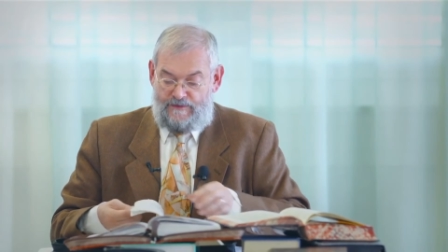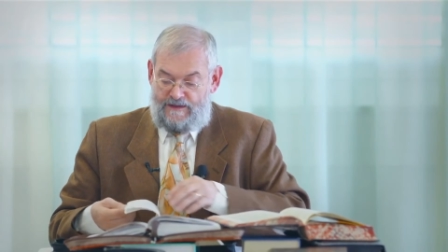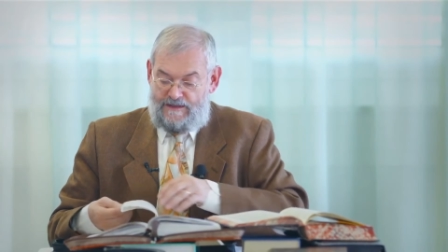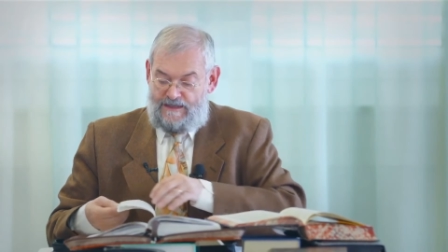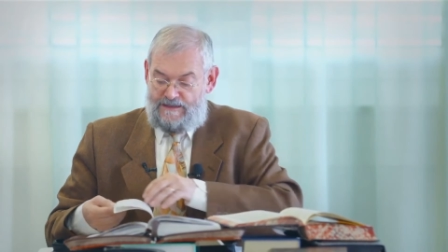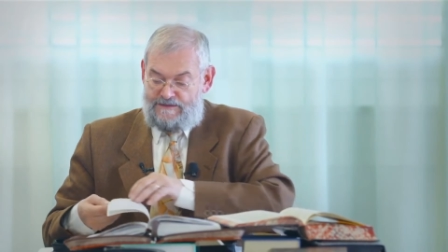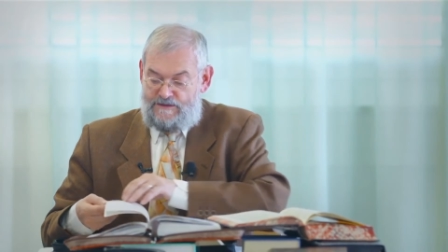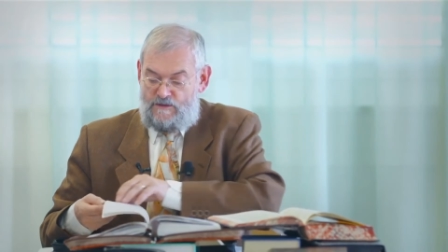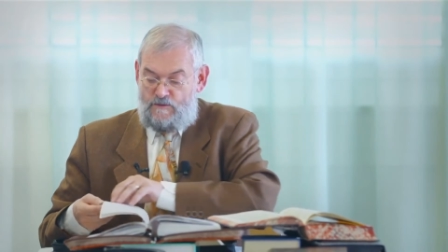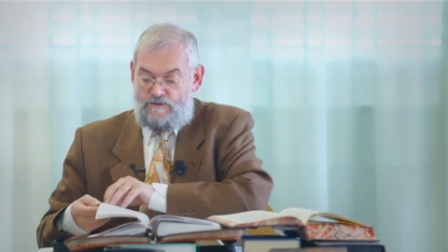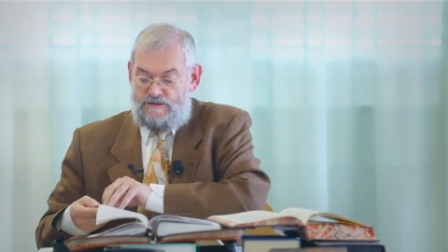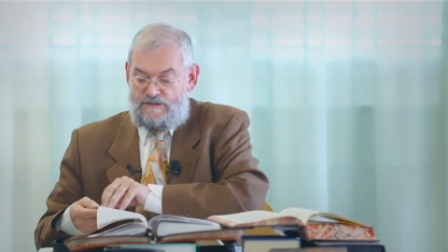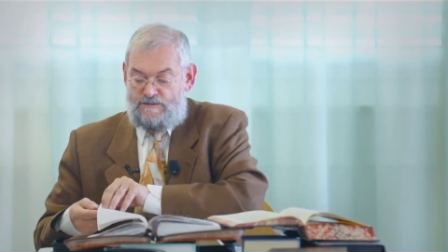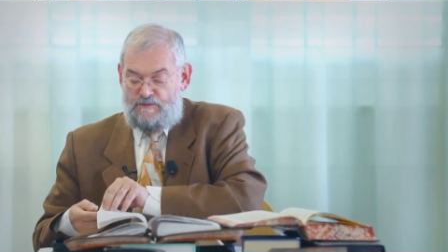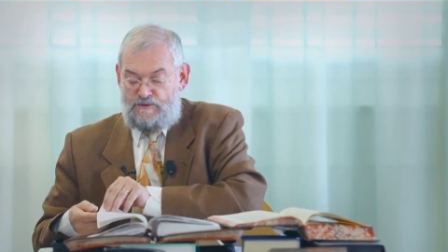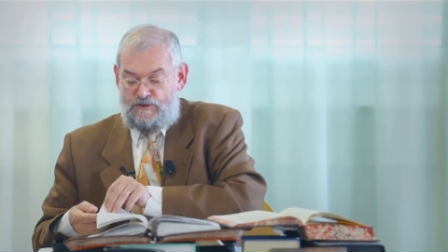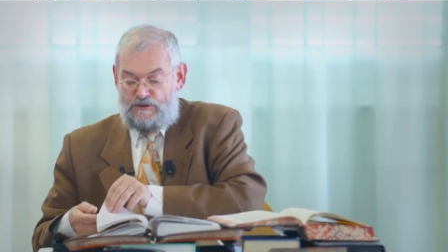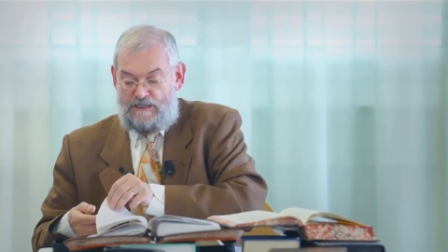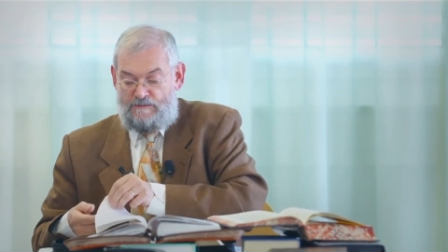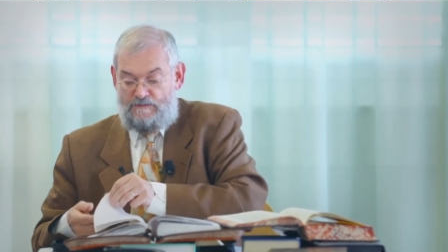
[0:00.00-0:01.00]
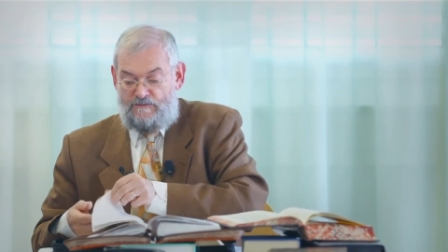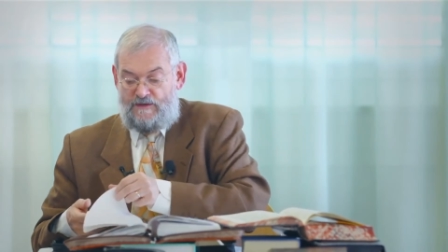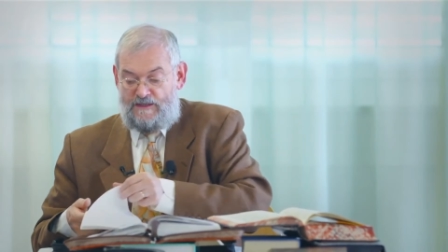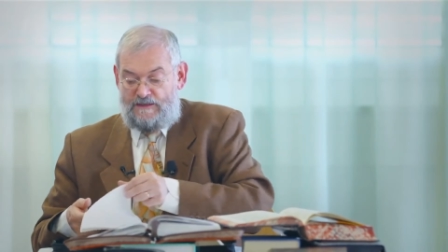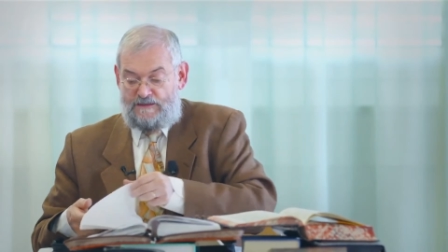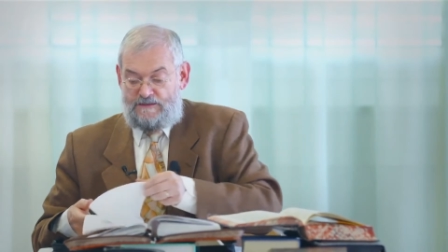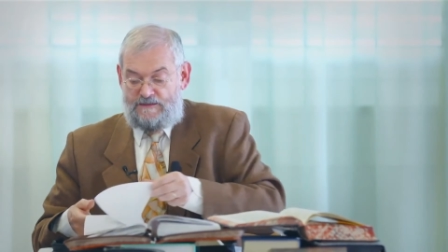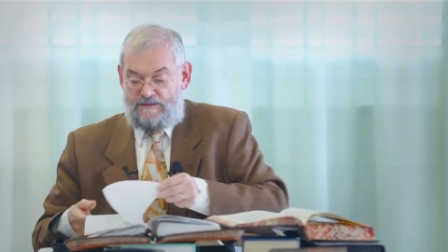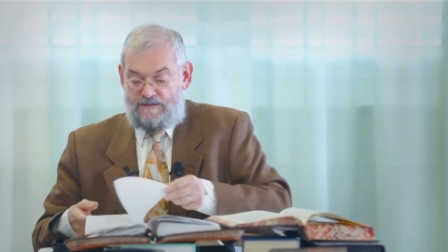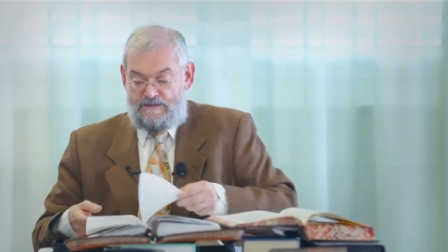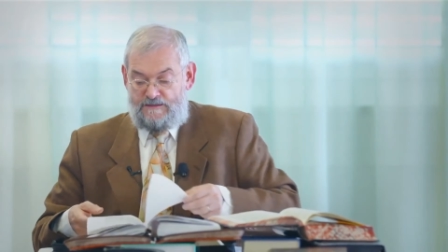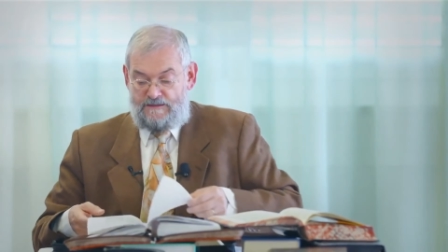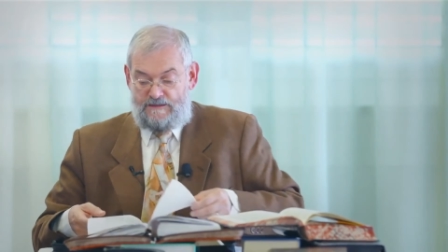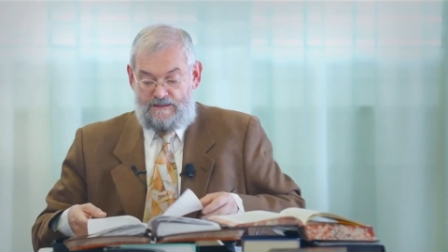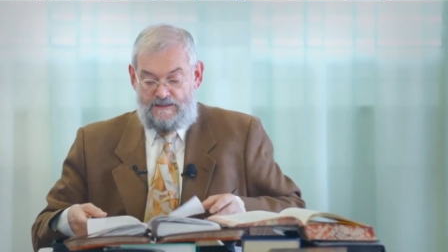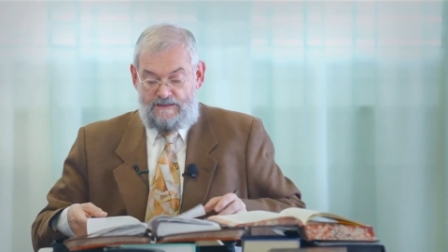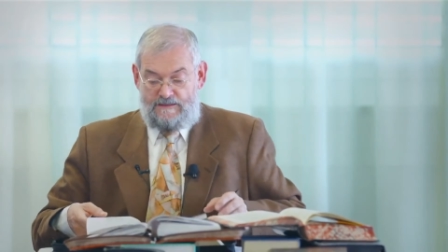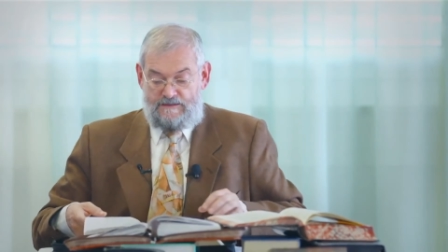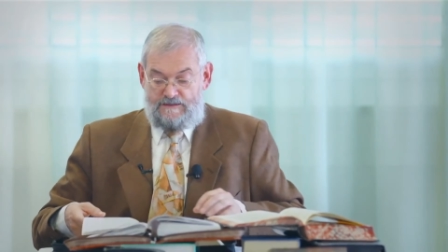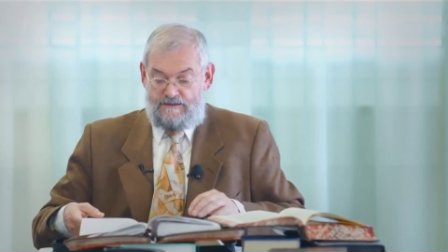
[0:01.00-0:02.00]
grandios beschrieben wird
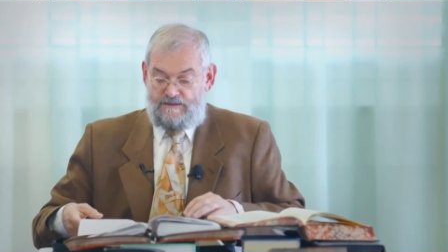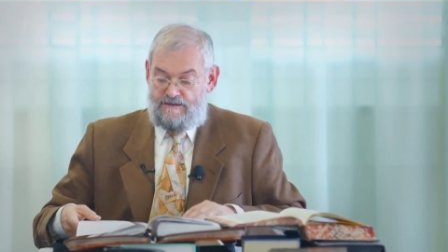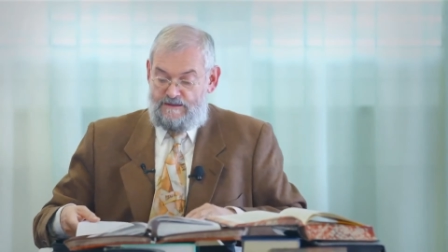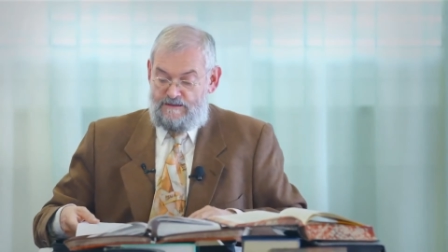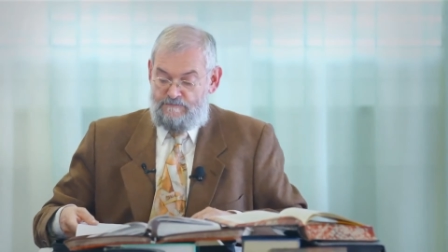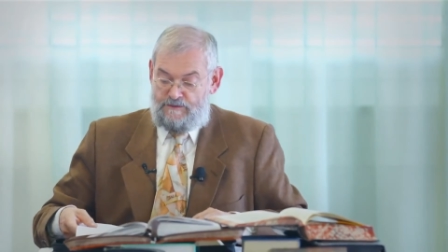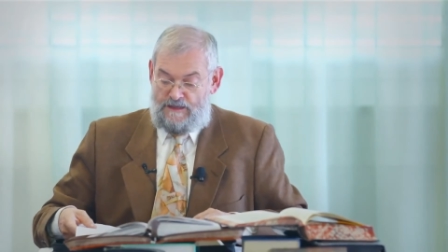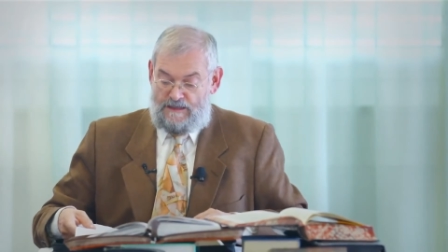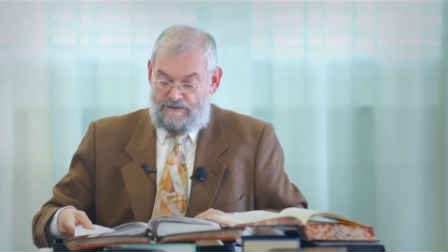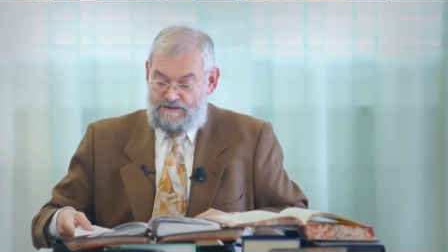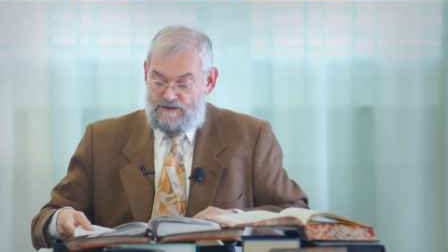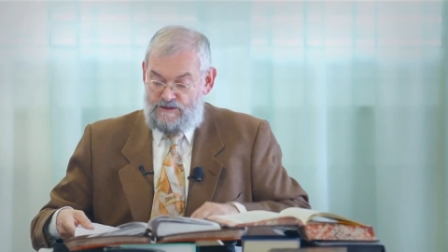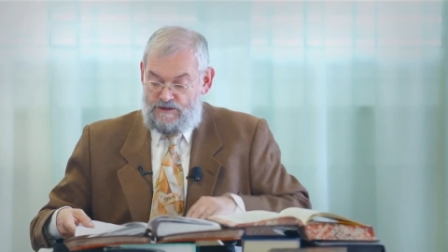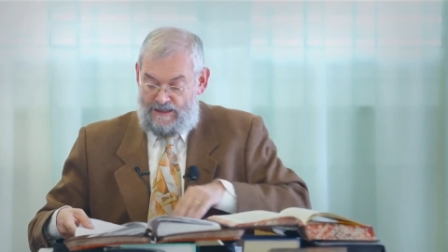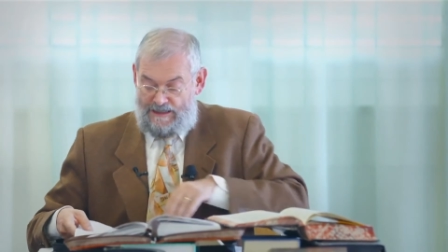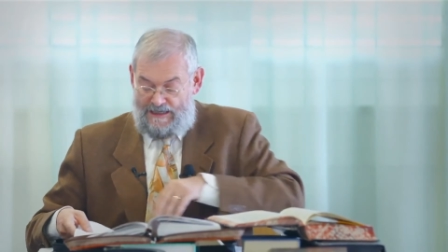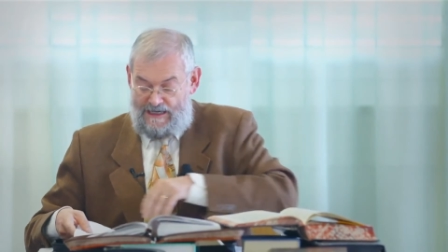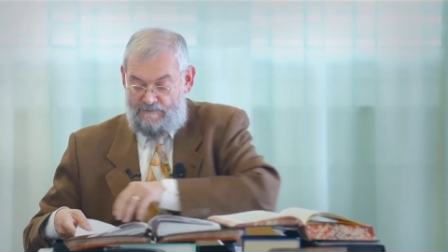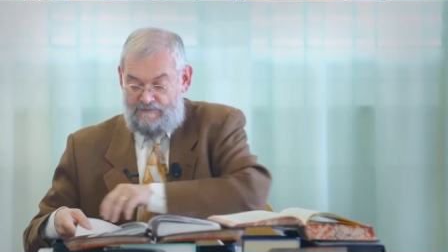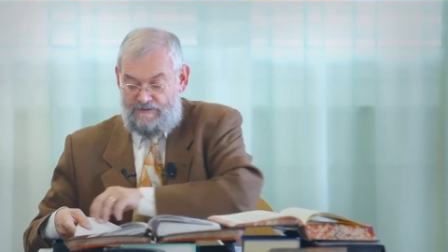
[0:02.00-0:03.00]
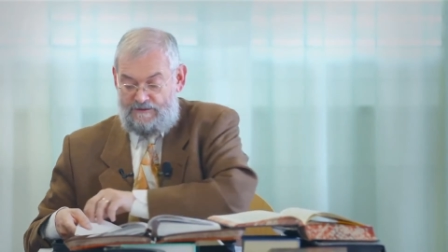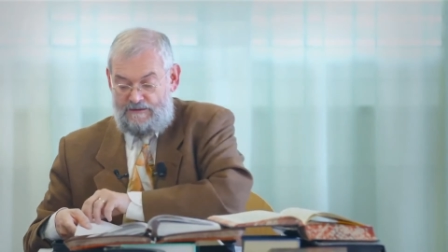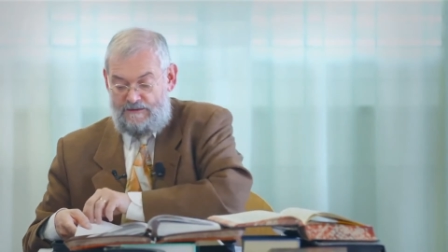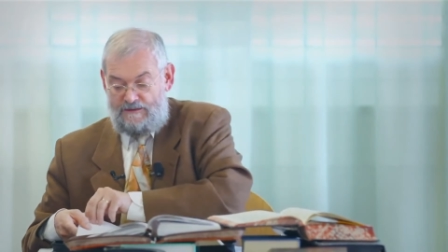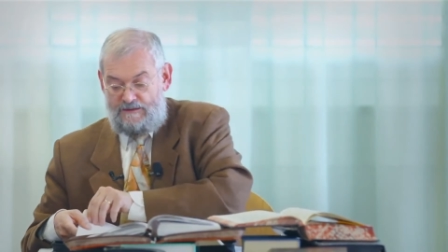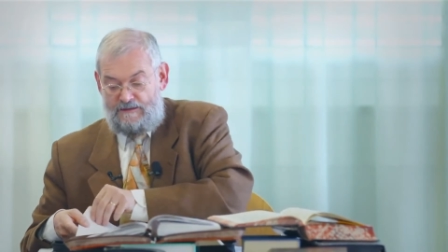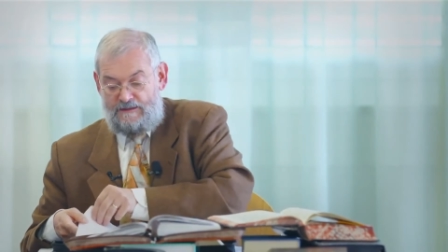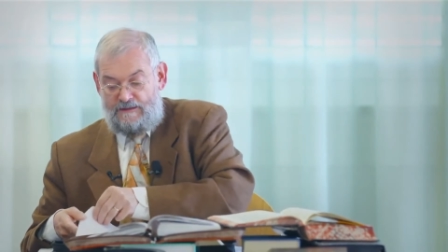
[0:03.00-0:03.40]
im praktischen Leben,